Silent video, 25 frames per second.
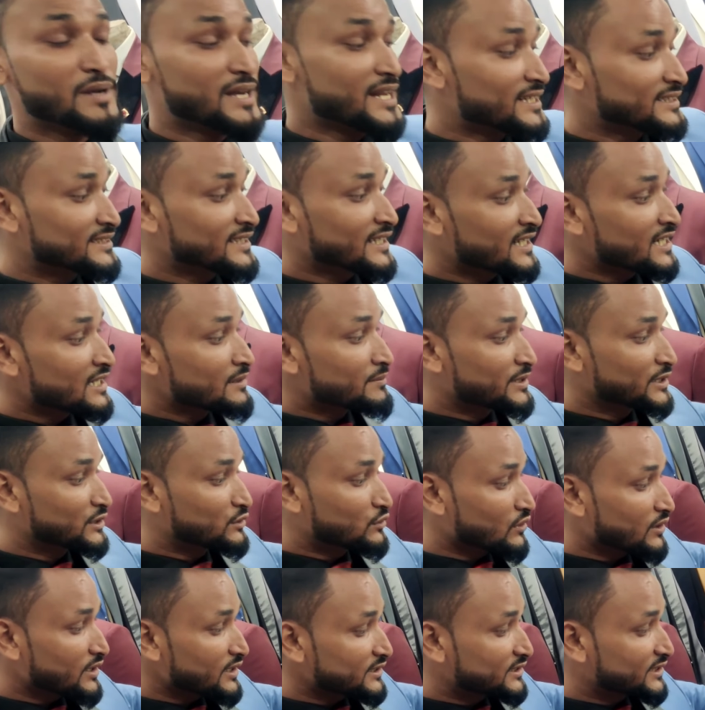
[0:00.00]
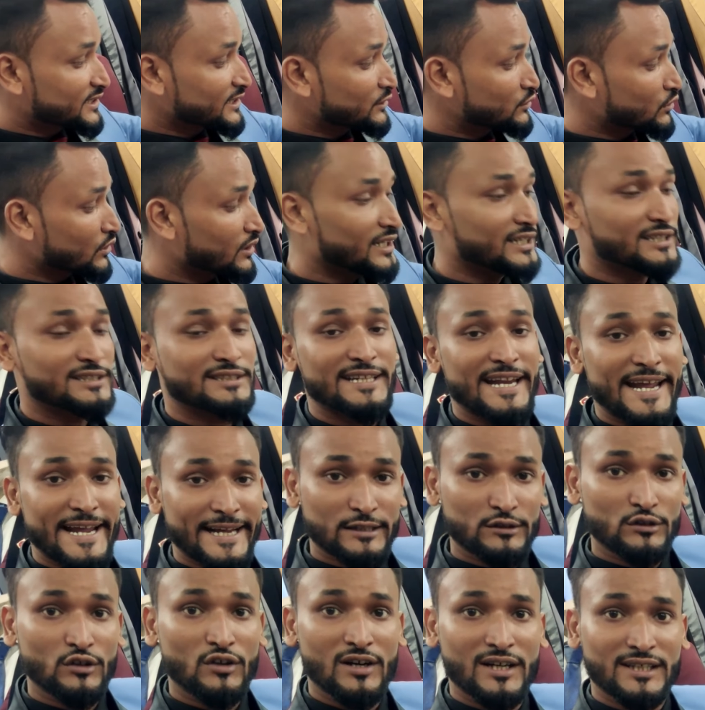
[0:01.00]
ব্লেজারের ভিতরে শীতলের
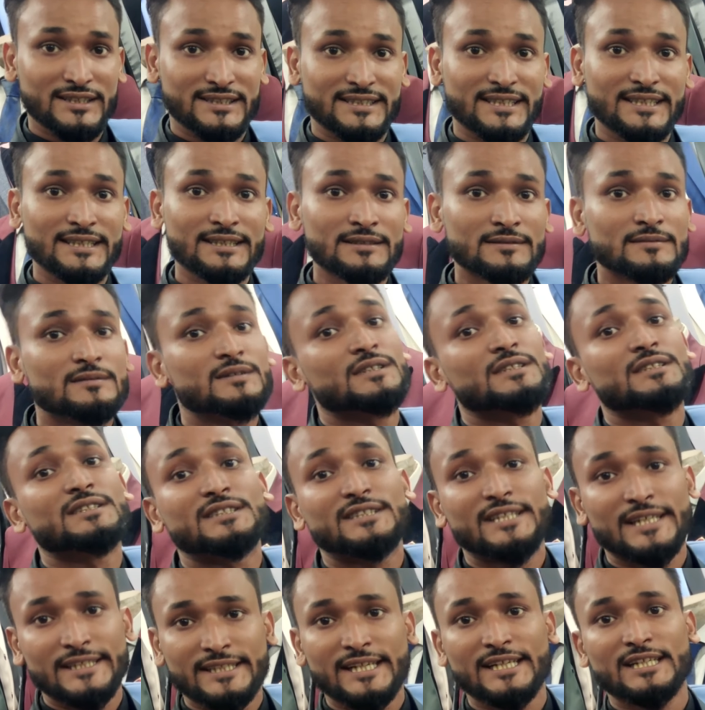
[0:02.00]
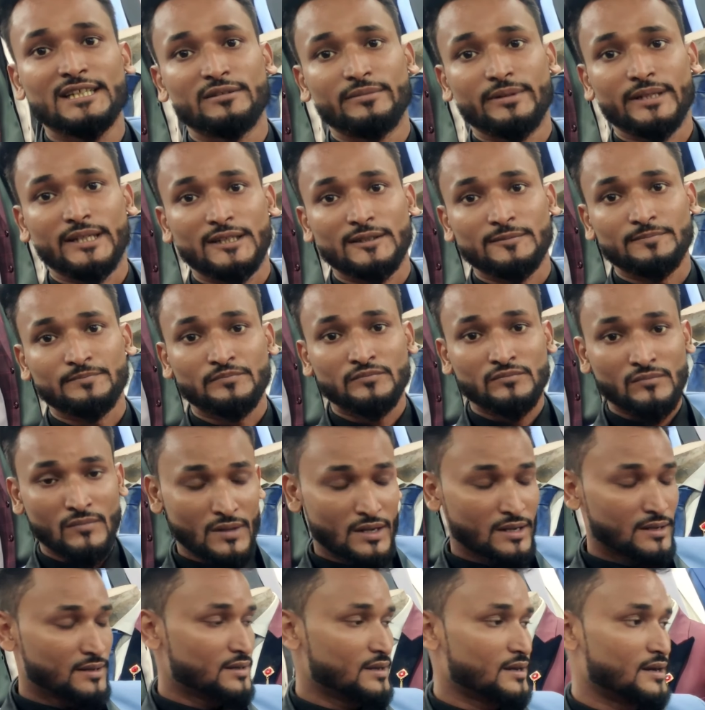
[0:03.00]
ট্যাগ দেওয়া আছে সেটাই নেবেন
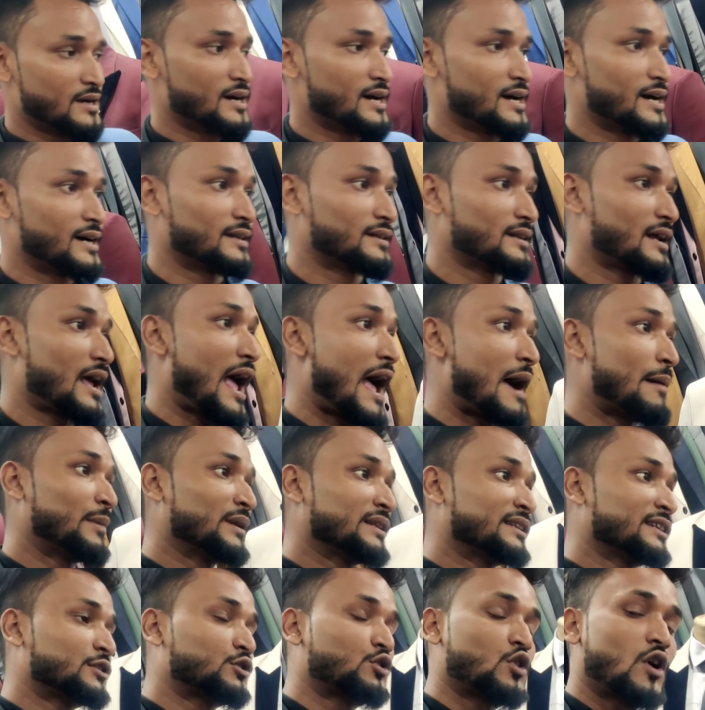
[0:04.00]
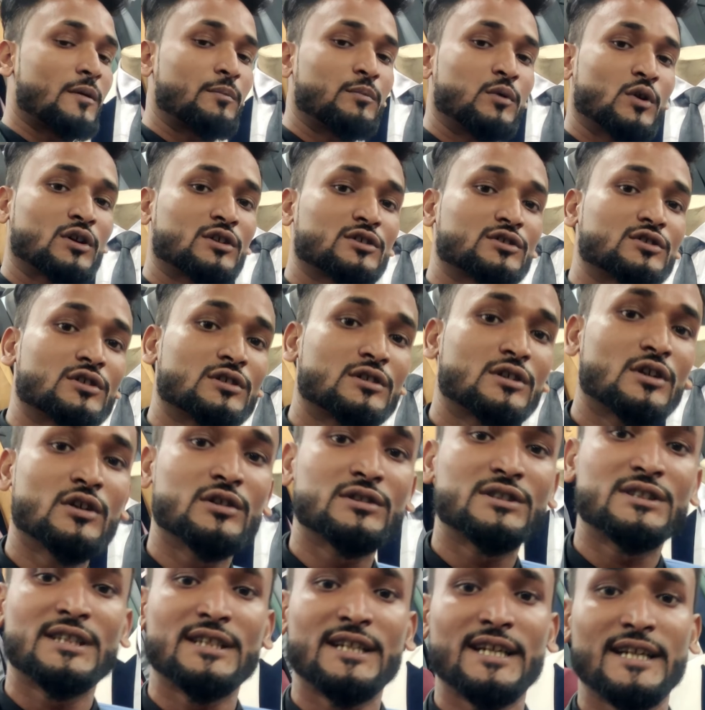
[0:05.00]
আর আমাদের সব লোকেশনটা
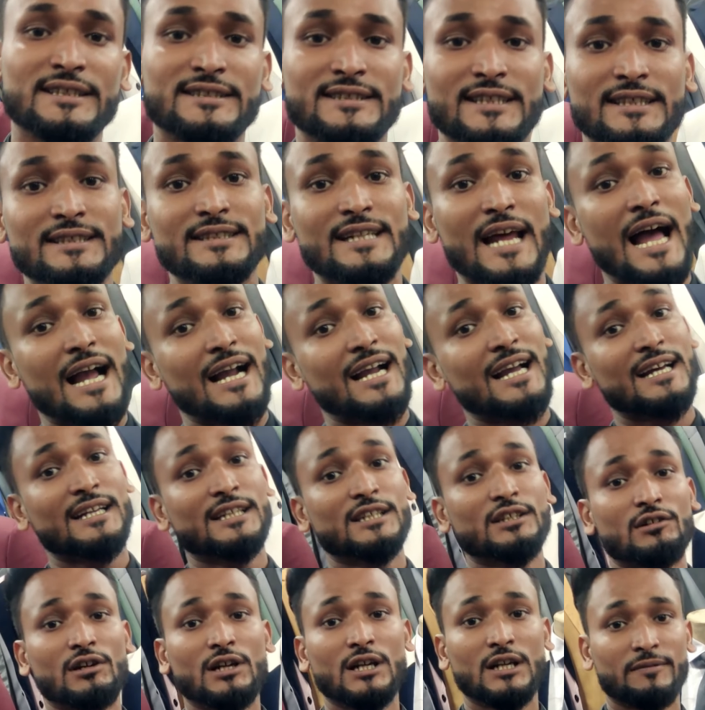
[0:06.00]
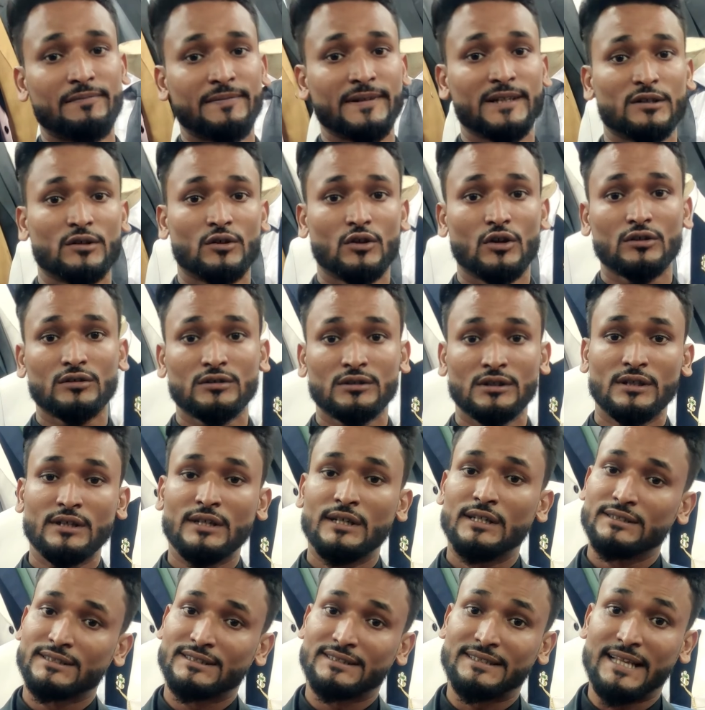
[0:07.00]
হচ্ছে গিয়ে যে ঢাকা নিউ এলিফেন্ট রোড
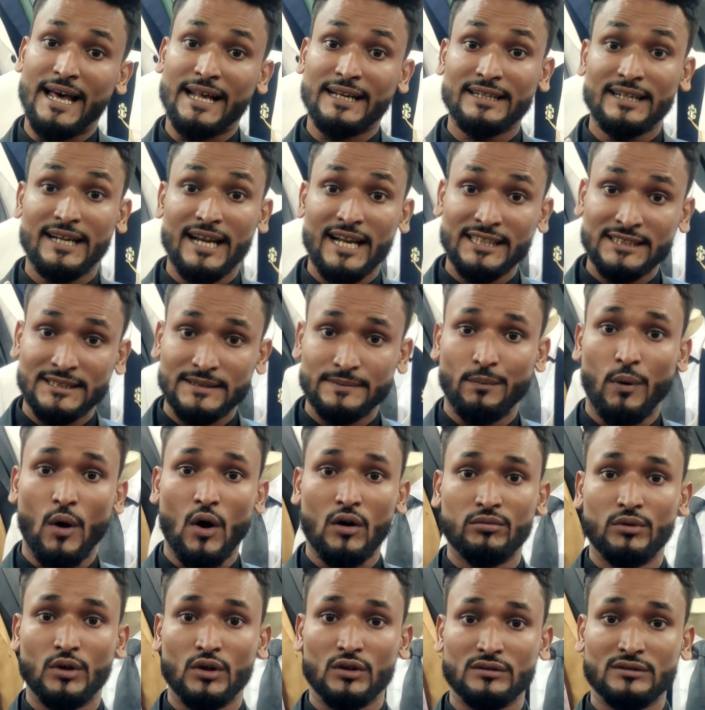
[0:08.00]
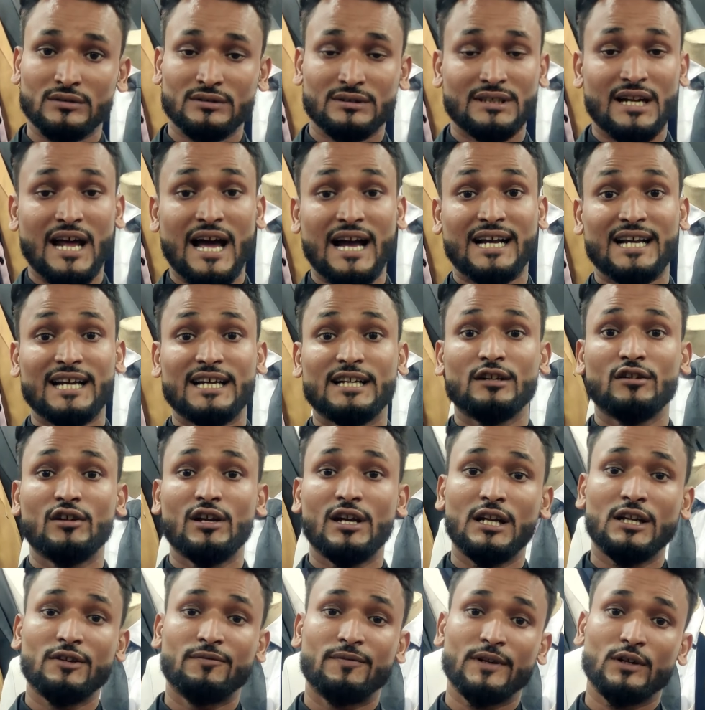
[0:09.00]
সানরাইজ ভবন ঢাকা
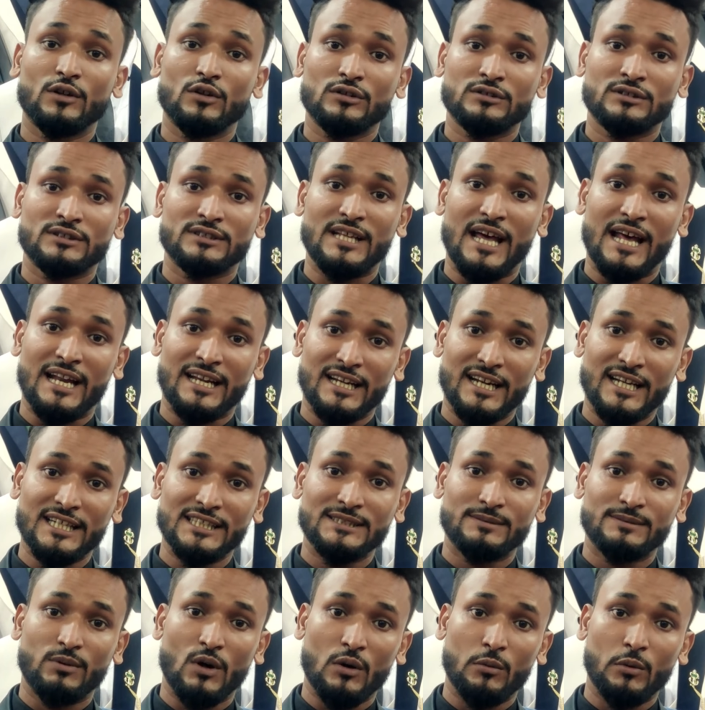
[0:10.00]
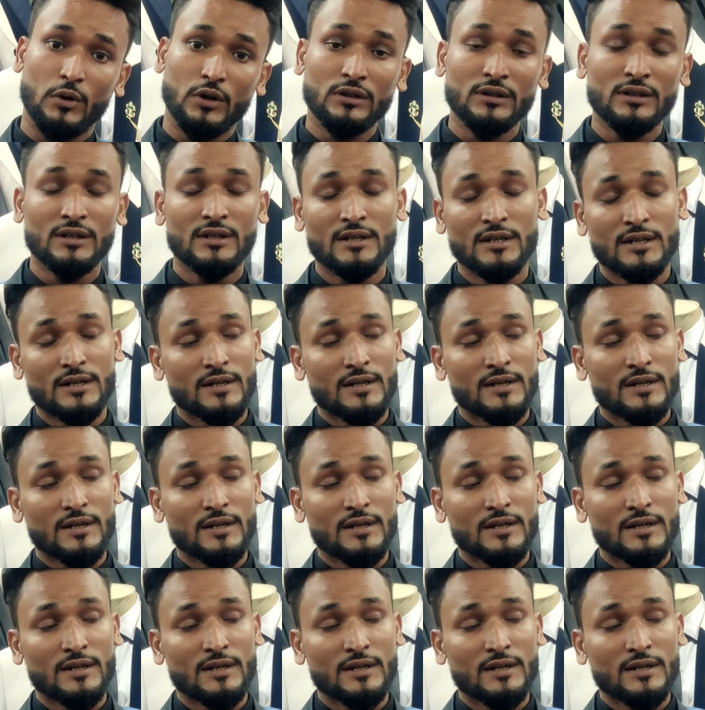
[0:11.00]
নিউ এলিফেন্ট রোড সানরাইজ ভবন